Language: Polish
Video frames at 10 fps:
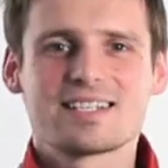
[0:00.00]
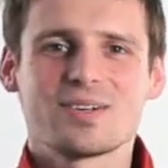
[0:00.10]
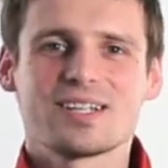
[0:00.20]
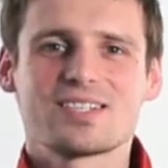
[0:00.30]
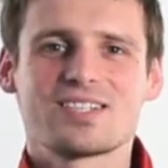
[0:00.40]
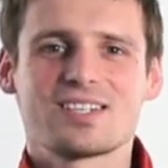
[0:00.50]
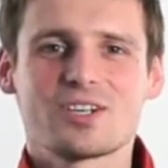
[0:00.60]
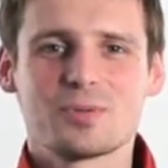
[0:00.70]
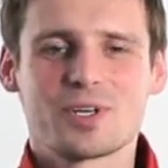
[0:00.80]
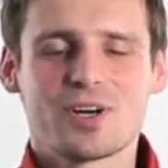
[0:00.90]
składa się z
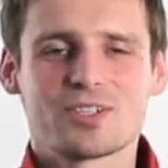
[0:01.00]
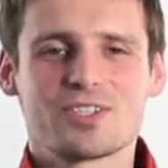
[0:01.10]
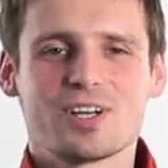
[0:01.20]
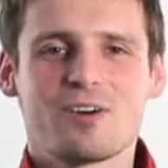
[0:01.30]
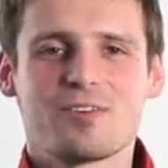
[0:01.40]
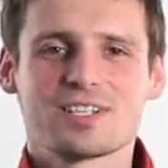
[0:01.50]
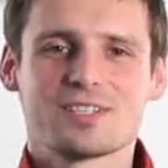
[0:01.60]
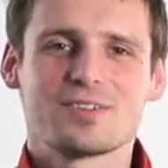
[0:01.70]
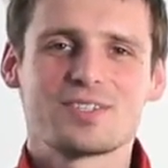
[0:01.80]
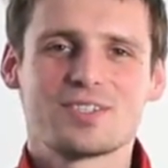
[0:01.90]
8 kości o wadze
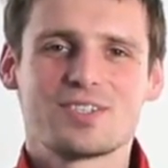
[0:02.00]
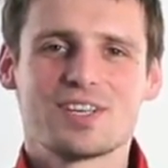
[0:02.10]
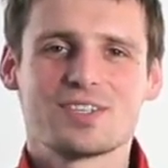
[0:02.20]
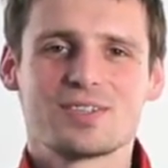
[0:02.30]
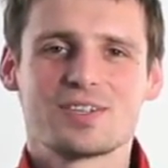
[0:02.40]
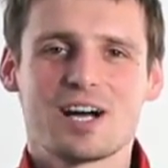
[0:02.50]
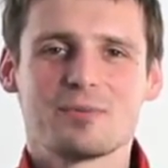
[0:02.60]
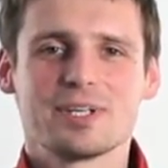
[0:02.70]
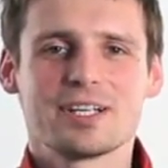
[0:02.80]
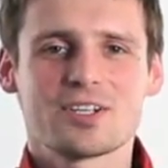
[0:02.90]
210
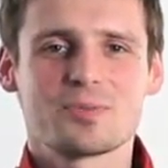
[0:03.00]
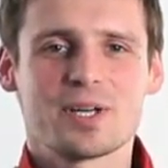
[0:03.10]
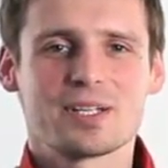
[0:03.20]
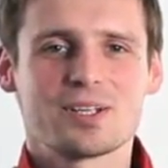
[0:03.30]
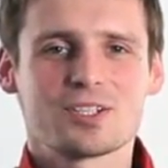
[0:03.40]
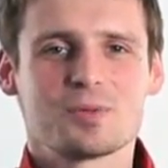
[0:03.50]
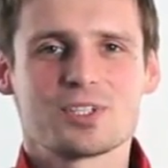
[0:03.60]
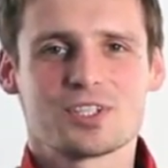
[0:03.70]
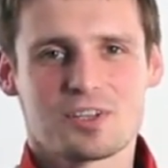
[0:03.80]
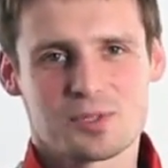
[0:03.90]
gram. Ich rozpiętość
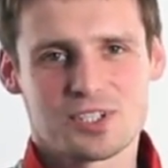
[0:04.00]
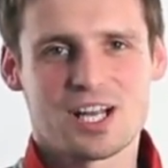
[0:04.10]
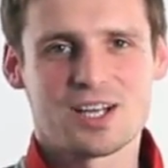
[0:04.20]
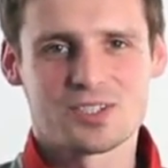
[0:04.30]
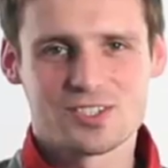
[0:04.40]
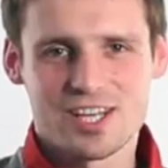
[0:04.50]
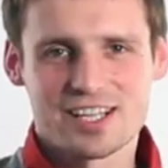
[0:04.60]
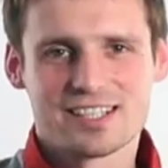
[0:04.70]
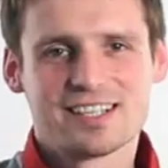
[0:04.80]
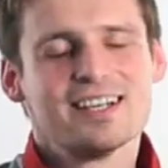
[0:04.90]
mieści się w przedziale od 3
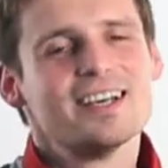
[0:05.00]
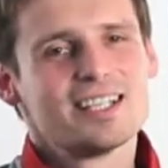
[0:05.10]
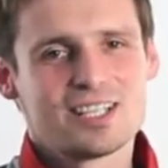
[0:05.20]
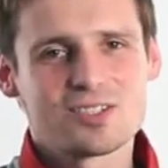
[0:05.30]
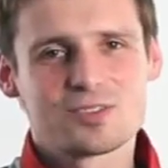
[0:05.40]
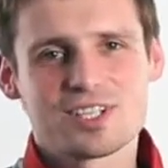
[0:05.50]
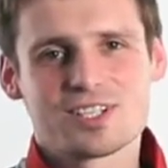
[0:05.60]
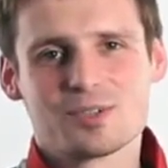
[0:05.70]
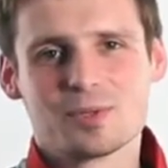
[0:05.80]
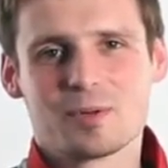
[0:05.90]
do
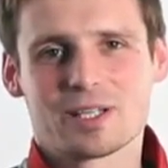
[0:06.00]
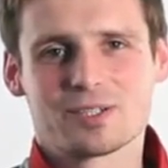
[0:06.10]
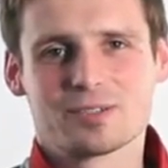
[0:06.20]
20 mm.